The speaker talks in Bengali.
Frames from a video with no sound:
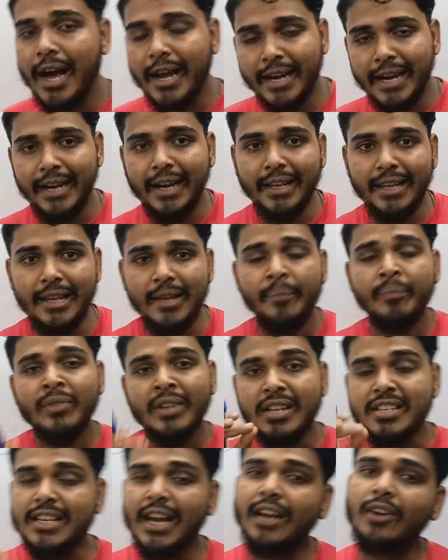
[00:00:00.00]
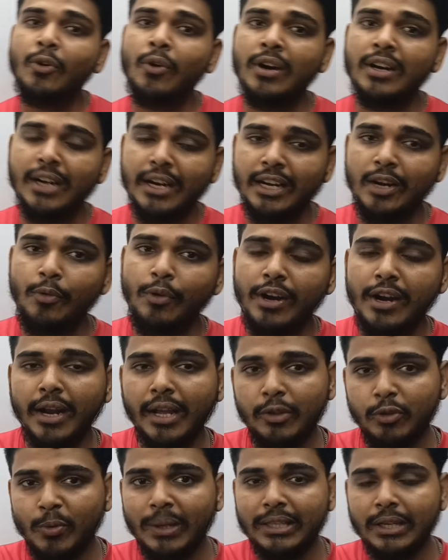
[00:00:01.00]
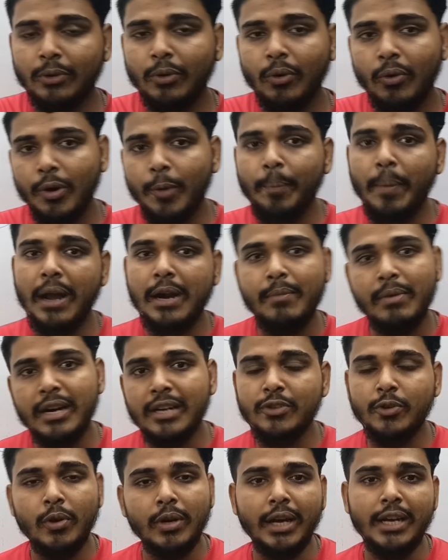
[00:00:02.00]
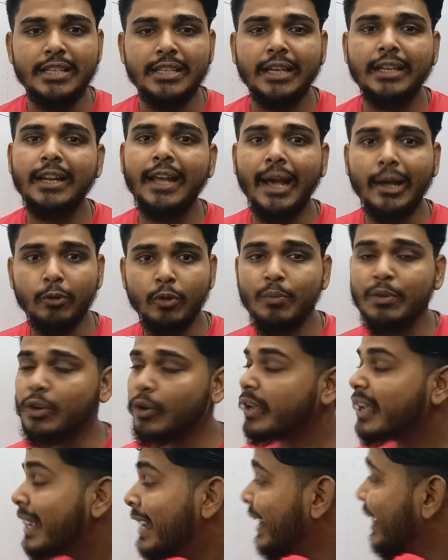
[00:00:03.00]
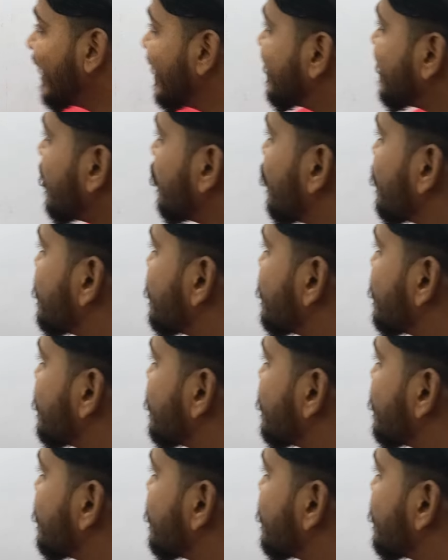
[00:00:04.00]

আর এটা কি চার ঘন্টা ডিউটিটা কি তোমাদের কখনো পারমানেন্ট সরকারি চাকরি একদমই নয় এটা